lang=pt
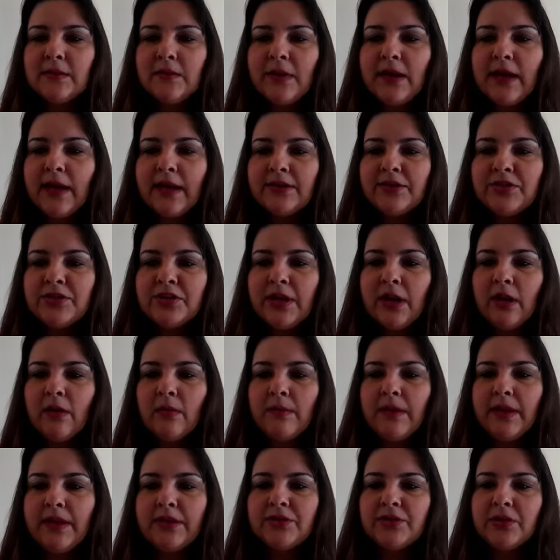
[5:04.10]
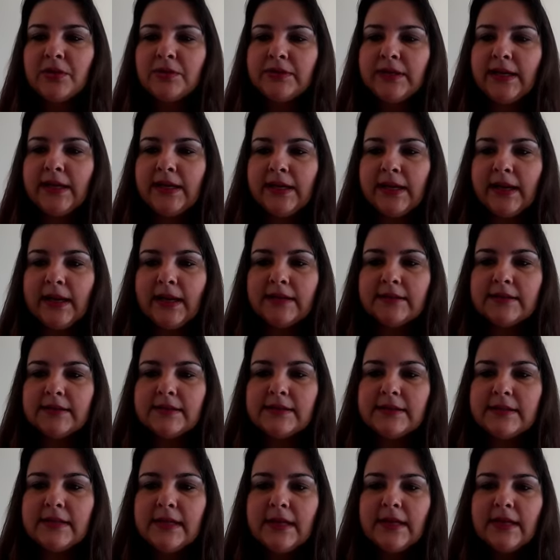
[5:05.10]
são radicalmente alteradas.
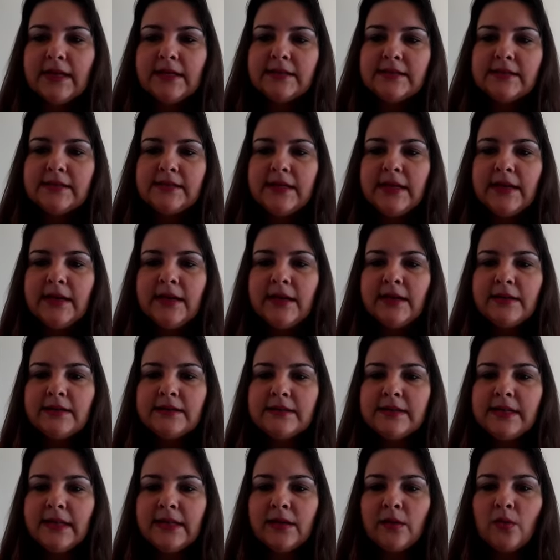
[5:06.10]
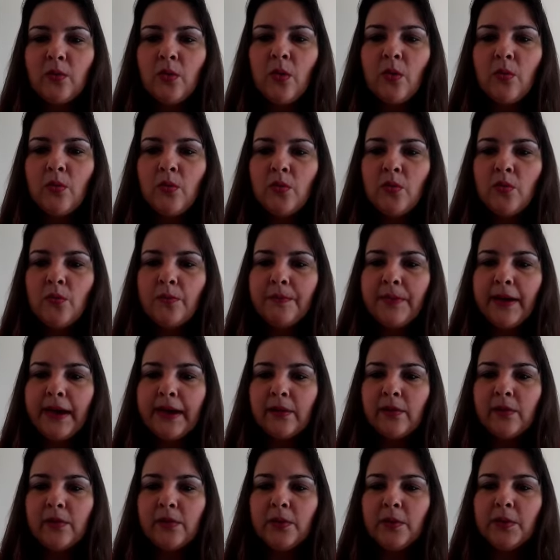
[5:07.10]
Se antes era comum o
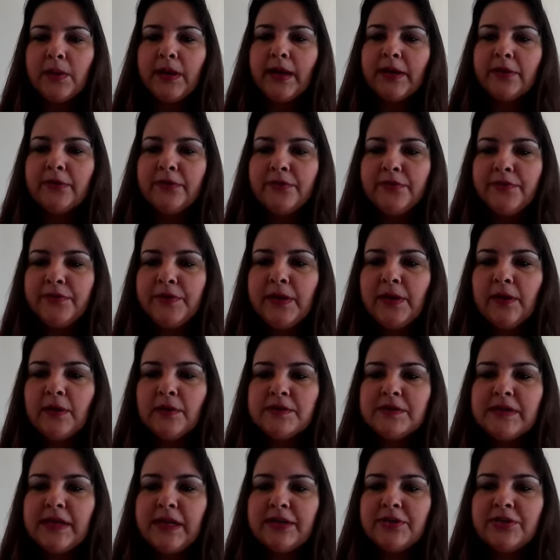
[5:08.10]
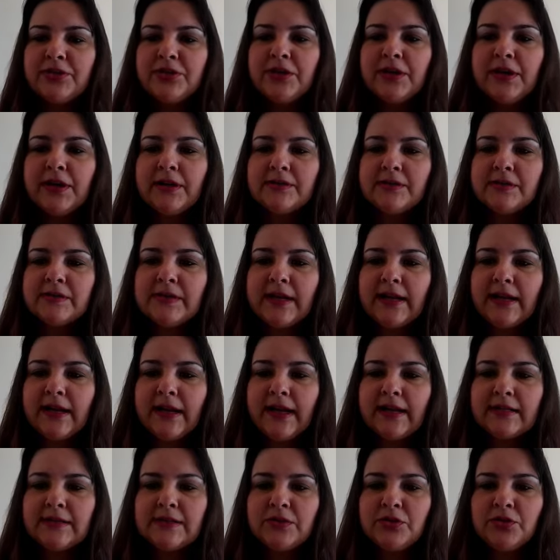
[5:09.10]
pai colocar o filho aos sete anos na
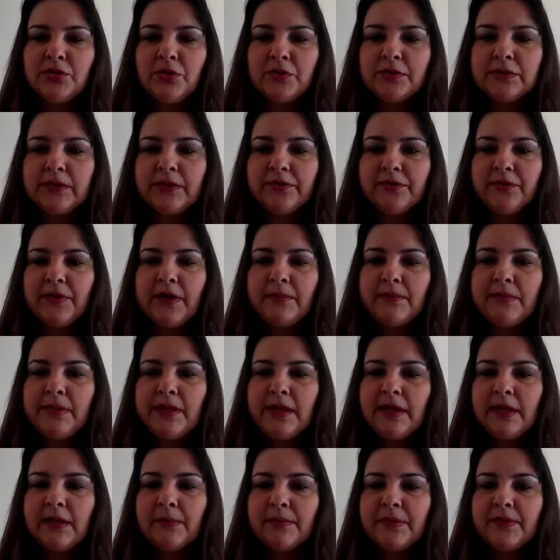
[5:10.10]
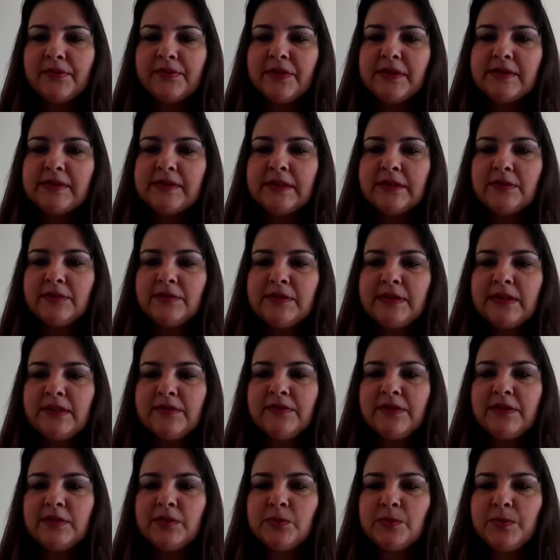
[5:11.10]
casa de outra família para fazer o
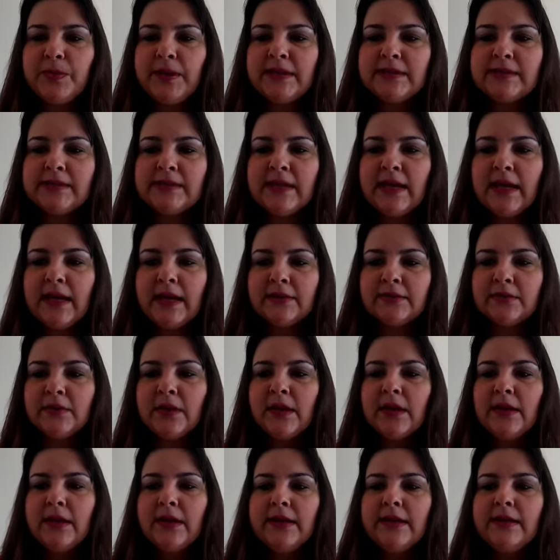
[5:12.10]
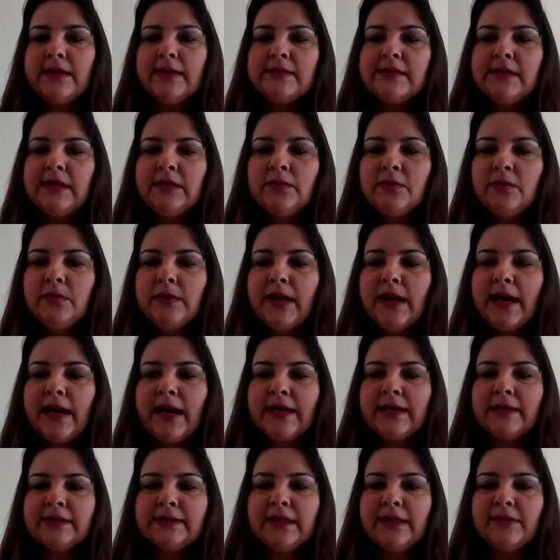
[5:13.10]
serviço pesado e se
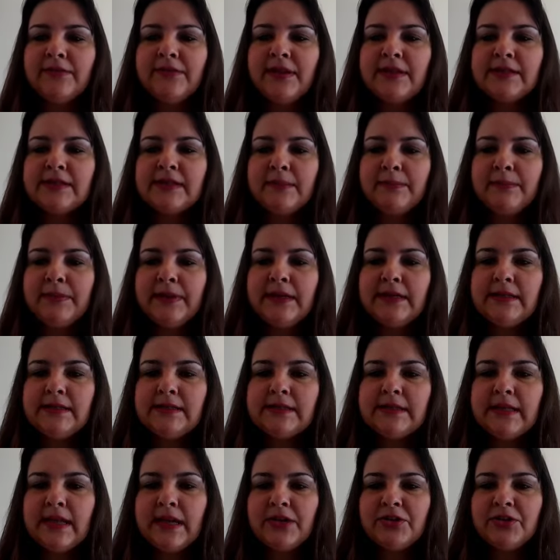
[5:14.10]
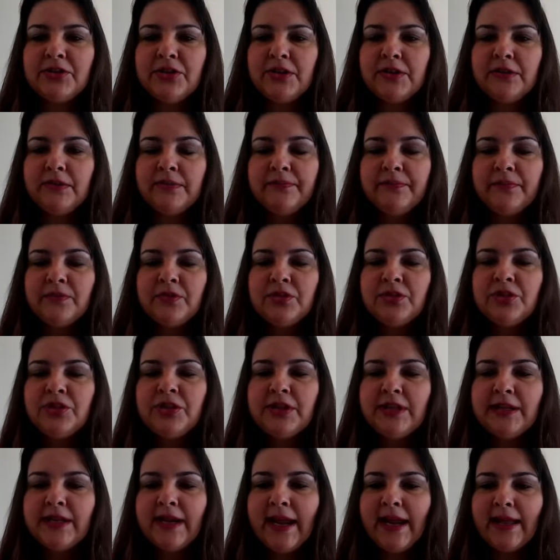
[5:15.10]
educar através da aprendizagem
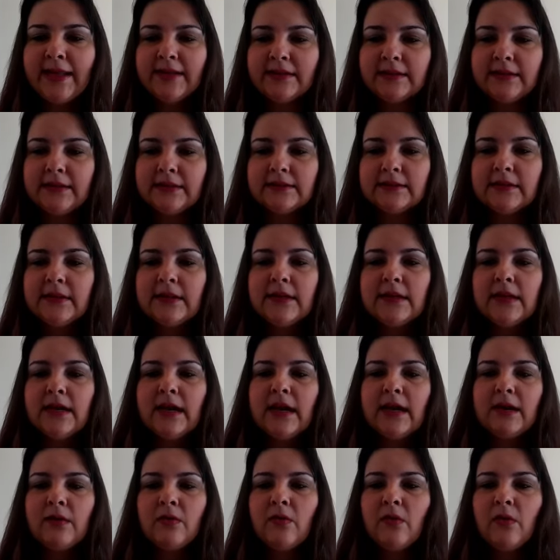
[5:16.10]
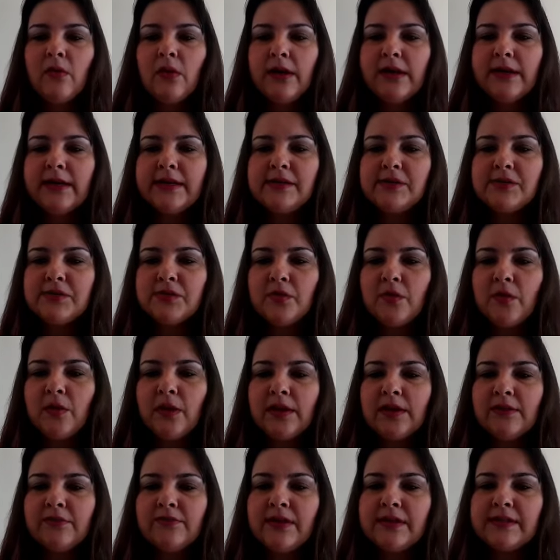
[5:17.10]
direta, agora a
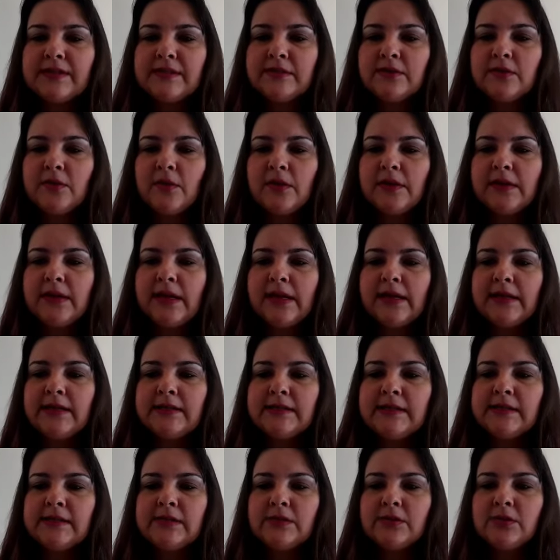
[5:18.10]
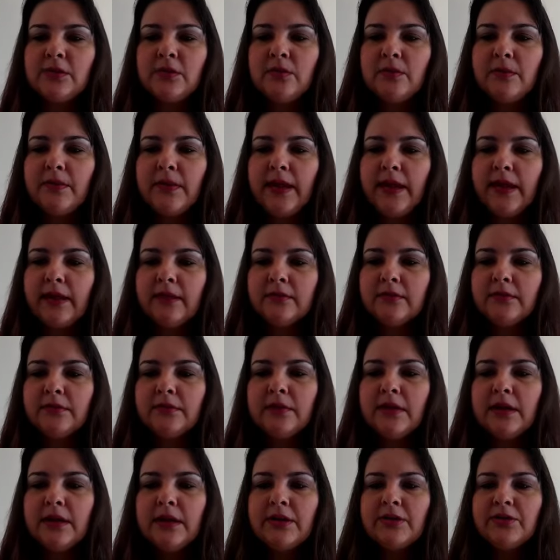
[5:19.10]
escola vai se tornar esse
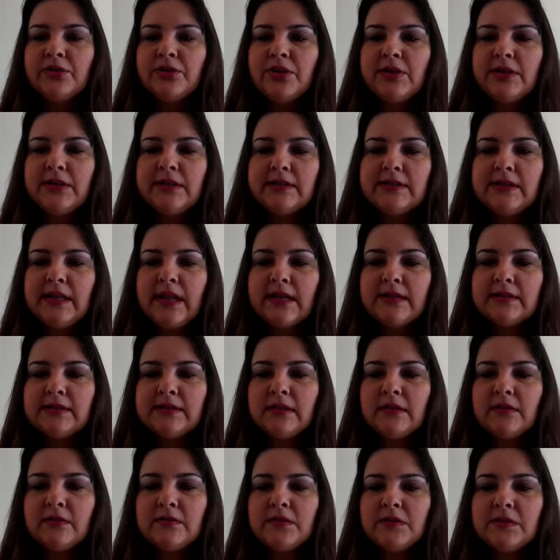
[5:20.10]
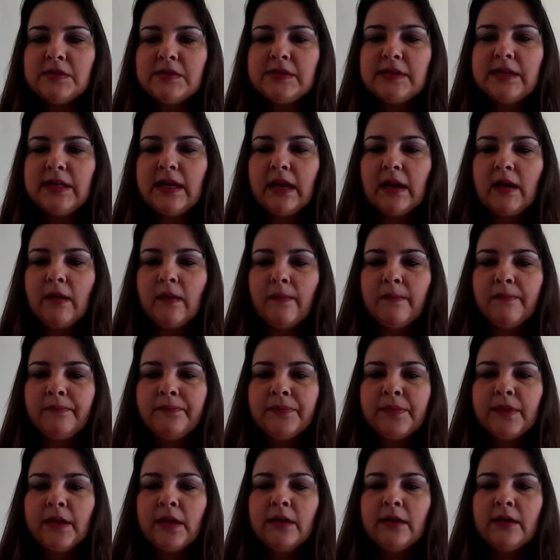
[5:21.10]
instrumento de iniciação social
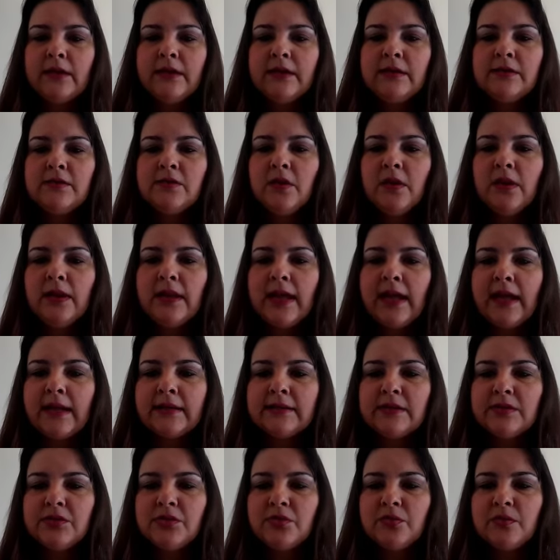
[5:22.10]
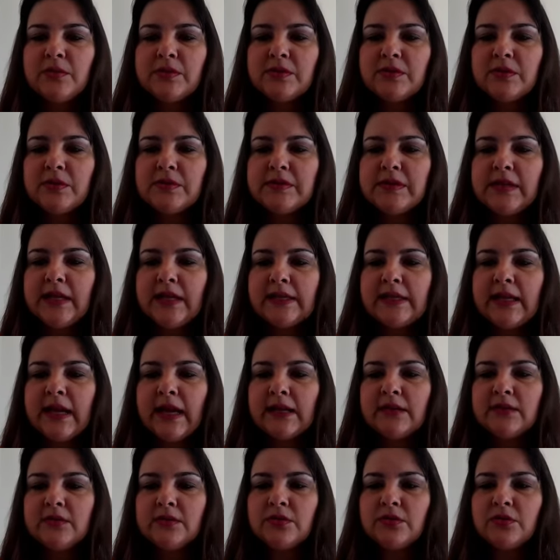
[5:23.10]
isoladas de uma
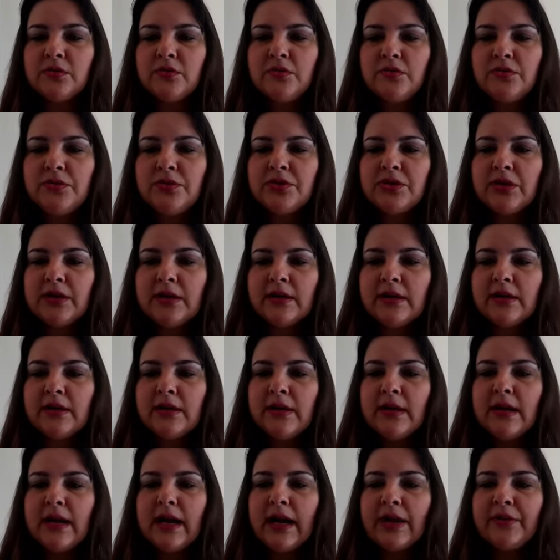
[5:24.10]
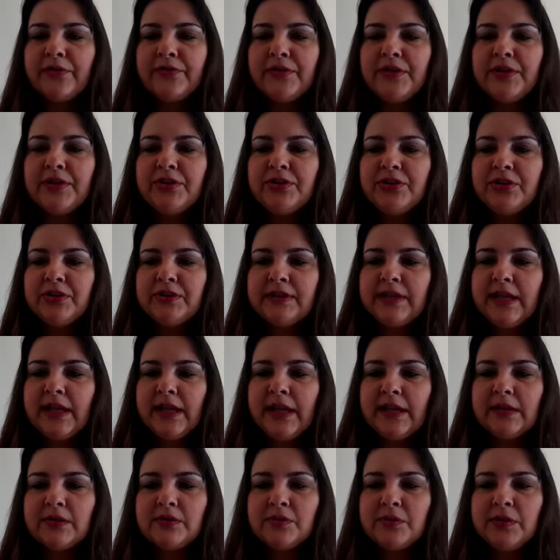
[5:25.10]
sociedade suja, a fim de
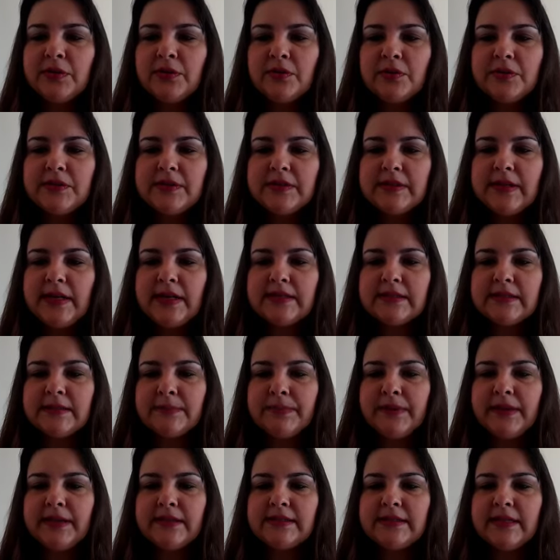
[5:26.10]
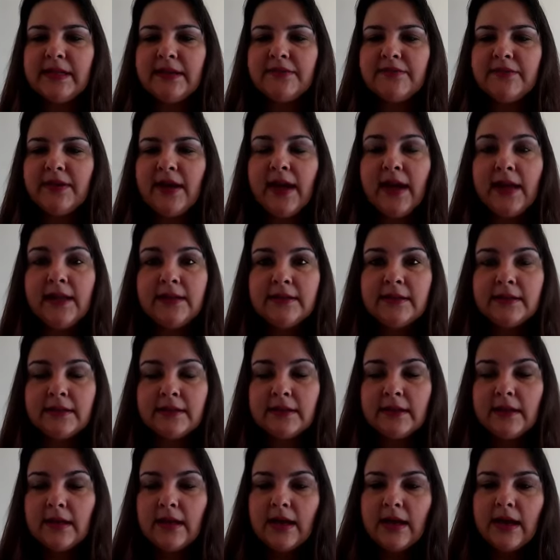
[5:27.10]
ter sua inocência
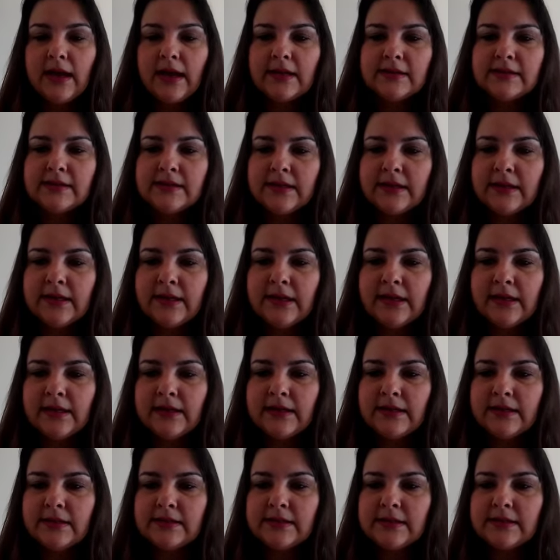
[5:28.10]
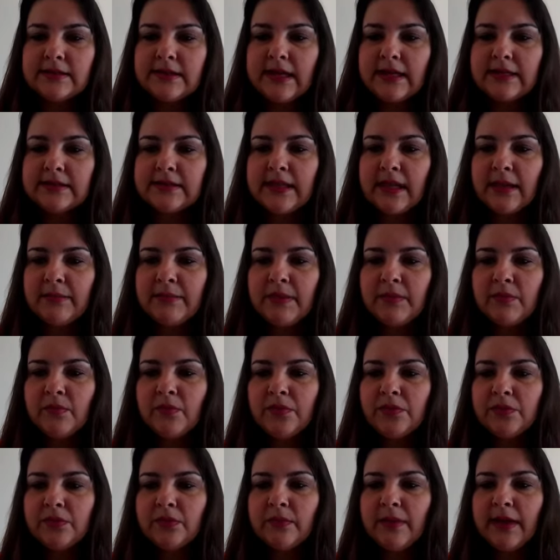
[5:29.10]
preservada, as crianças recebem
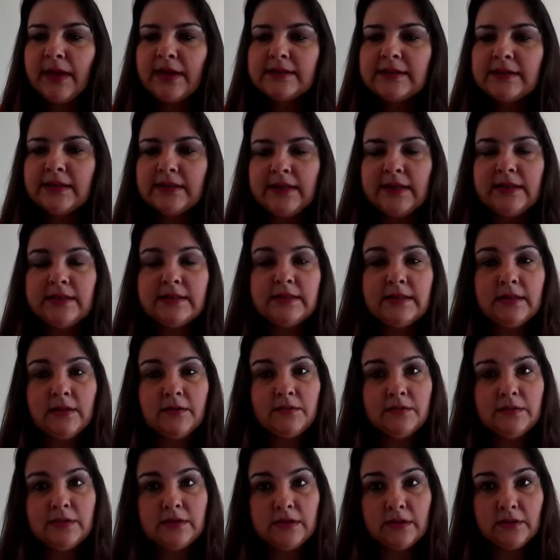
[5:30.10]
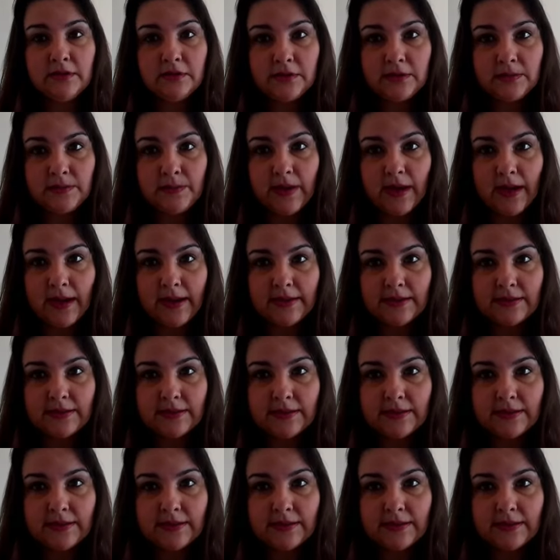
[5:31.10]
muito mais atenção de seus pais.